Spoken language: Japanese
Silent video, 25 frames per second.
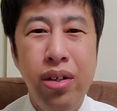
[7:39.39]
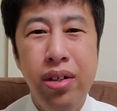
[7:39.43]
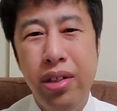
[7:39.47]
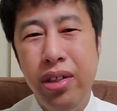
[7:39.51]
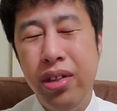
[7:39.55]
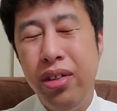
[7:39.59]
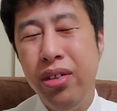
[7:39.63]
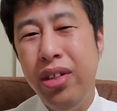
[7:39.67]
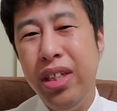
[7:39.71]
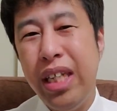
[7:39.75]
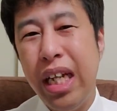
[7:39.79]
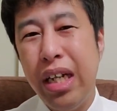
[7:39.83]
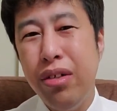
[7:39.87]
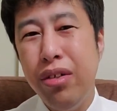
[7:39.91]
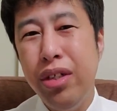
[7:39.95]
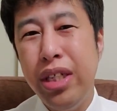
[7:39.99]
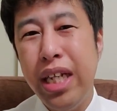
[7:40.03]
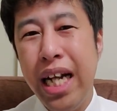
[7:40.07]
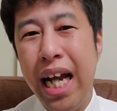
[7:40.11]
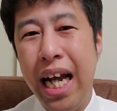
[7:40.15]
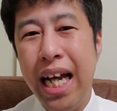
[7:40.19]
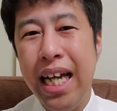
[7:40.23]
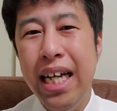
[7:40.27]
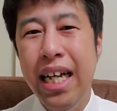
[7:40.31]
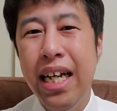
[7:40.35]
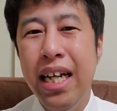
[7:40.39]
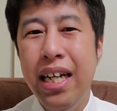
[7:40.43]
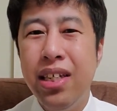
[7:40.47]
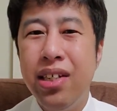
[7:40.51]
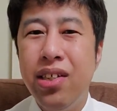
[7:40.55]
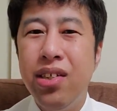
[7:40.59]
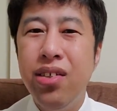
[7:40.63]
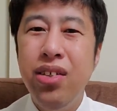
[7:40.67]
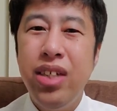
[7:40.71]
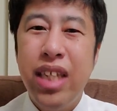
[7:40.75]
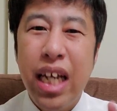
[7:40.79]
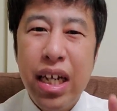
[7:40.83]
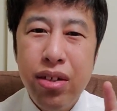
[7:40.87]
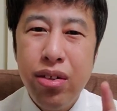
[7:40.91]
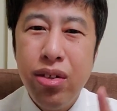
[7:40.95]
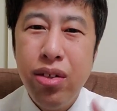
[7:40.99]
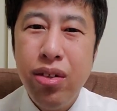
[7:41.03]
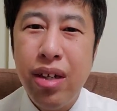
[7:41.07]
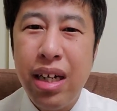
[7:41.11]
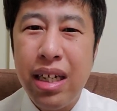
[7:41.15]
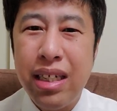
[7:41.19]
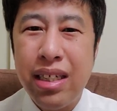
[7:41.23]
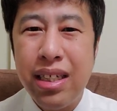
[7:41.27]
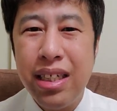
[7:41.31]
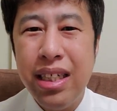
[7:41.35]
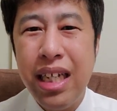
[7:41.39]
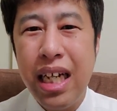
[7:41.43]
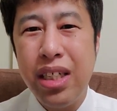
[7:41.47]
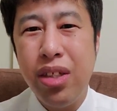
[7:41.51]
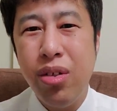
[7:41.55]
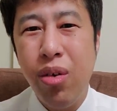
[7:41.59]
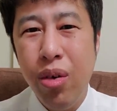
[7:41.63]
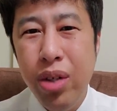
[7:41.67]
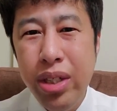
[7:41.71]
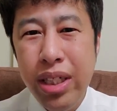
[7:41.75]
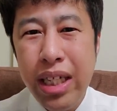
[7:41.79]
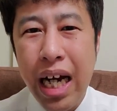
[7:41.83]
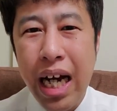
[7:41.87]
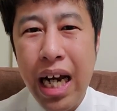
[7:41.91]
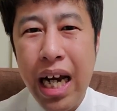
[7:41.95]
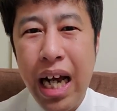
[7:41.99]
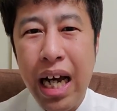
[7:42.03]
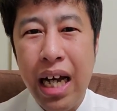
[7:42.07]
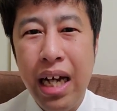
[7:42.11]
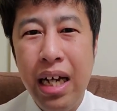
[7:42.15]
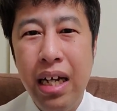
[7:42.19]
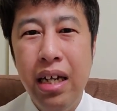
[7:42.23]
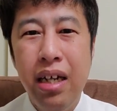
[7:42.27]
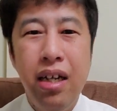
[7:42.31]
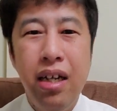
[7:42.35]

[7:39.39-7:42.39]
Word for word: ついてくるじゃない。ついてくるのが好きな人多いんだから。